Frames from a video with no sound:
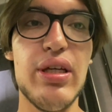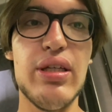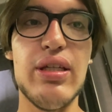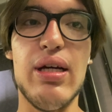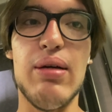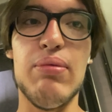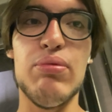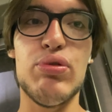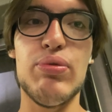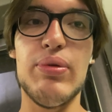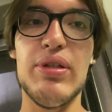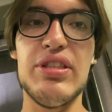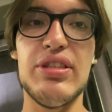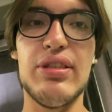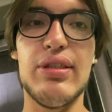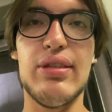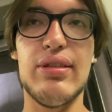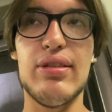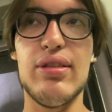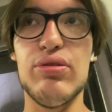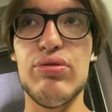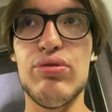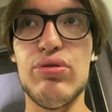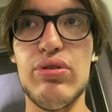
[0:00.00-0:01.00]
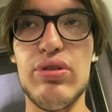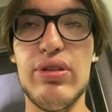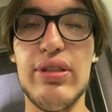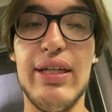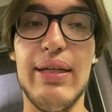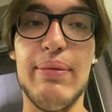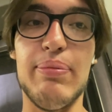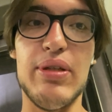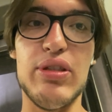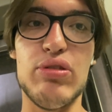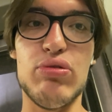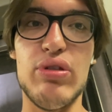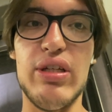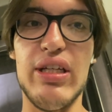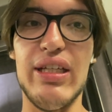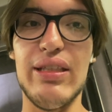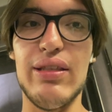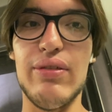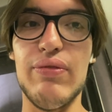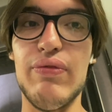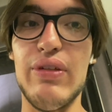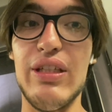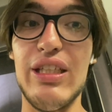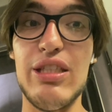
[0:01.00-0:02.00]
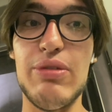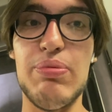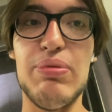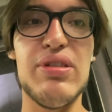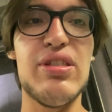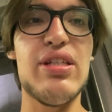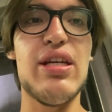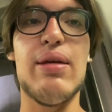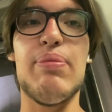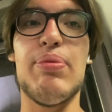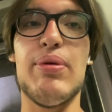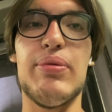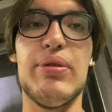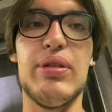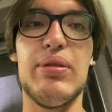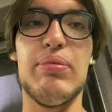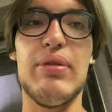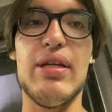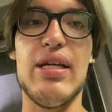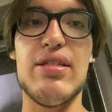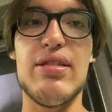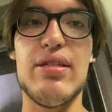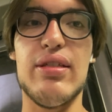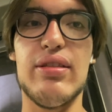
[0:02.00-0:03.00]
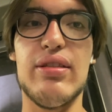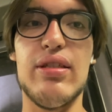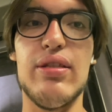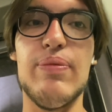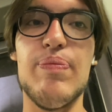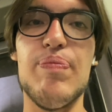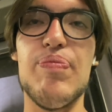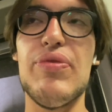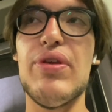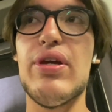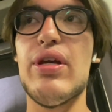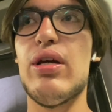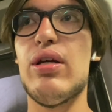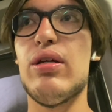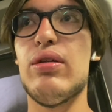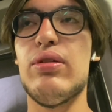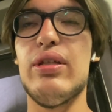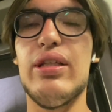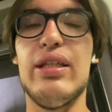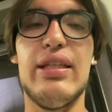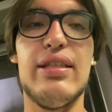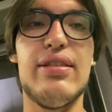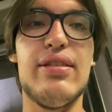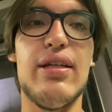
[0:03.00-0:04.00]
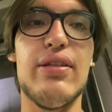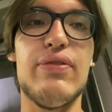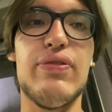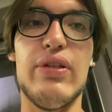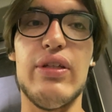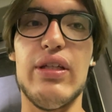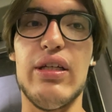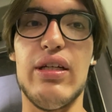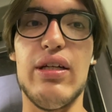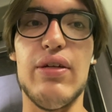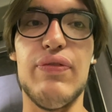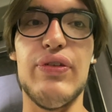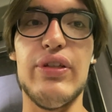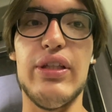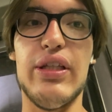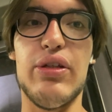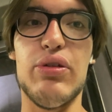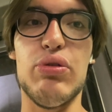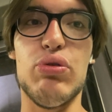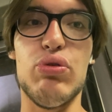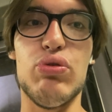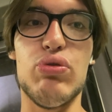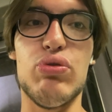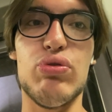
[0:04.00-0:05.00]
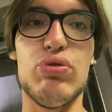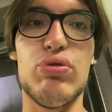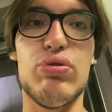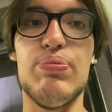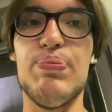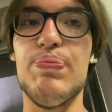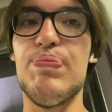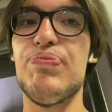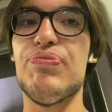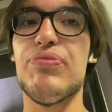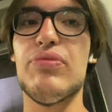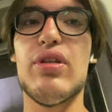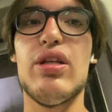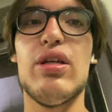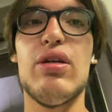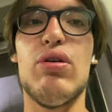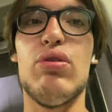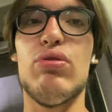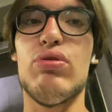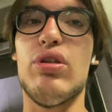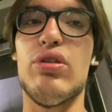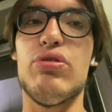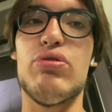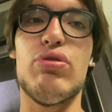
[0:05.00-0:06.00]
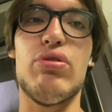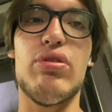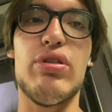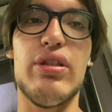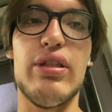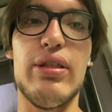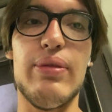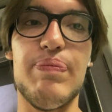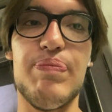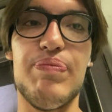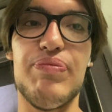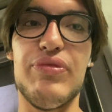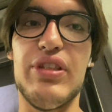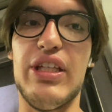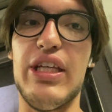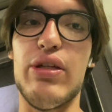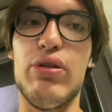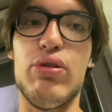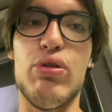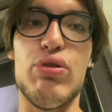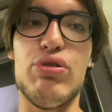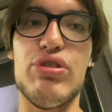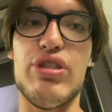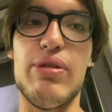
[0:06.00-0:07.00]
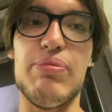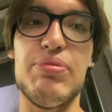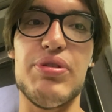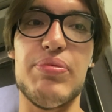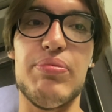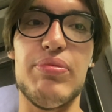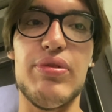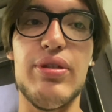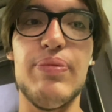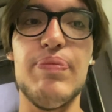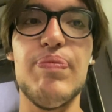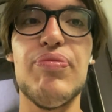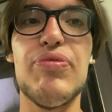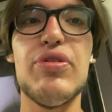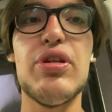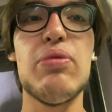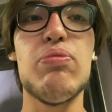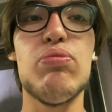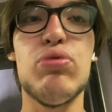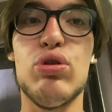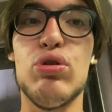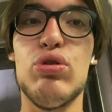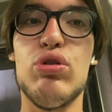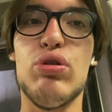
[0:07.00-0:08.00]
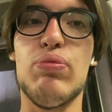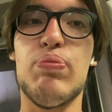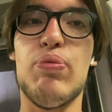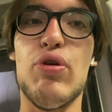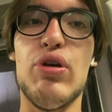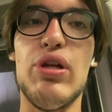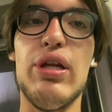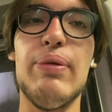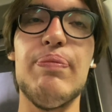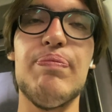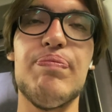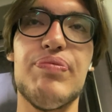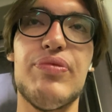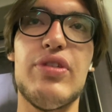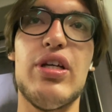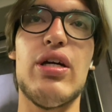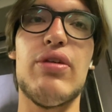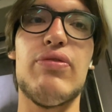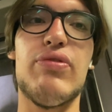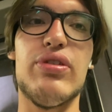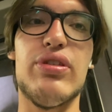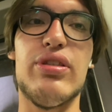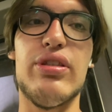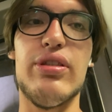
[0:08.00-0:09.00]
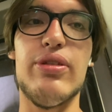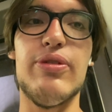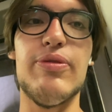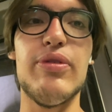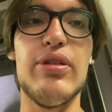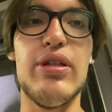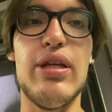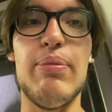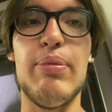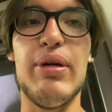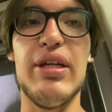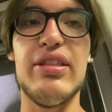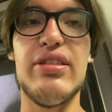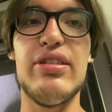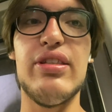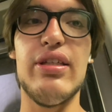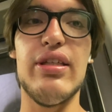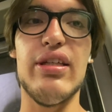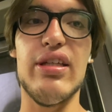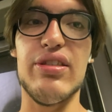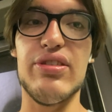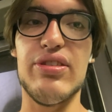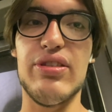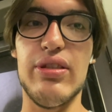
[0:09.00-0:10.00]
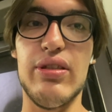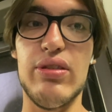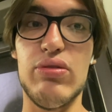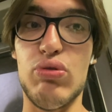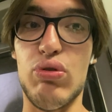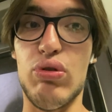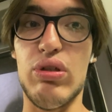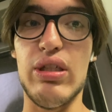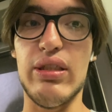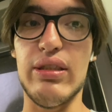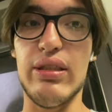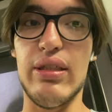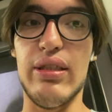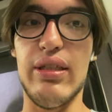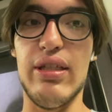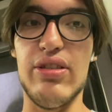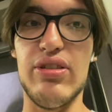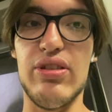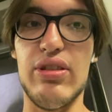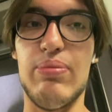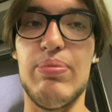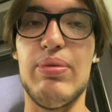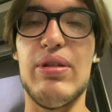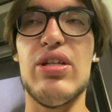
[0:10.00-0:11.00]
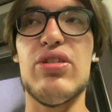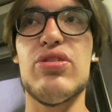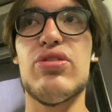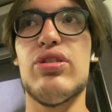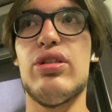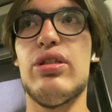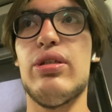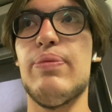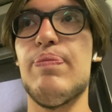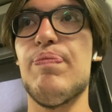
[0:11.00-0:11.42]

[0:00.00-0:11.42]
Yağmur başladıktan sonra tiyatroya gittim de hiçbir şey yapamadım gerçekten. 2 saat falan kafelerde oturdum. Ondan sonra da geri döneceğim şimdi. Bugünlük böyle Harvard'ı, MIT'yi gezdik, sokakları gezdik birazcık.